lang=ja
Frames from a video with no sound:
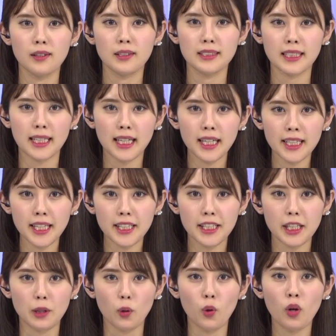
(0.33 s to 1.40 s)
佐賀県
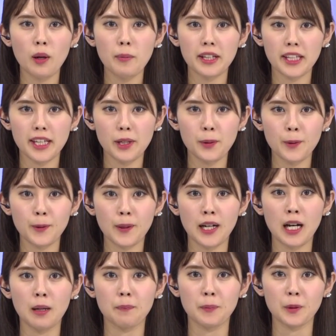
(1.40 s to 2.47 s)
に大雨警報が
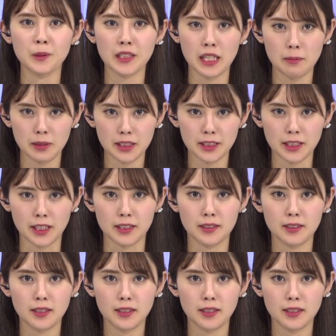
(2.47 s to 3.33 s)
発表されました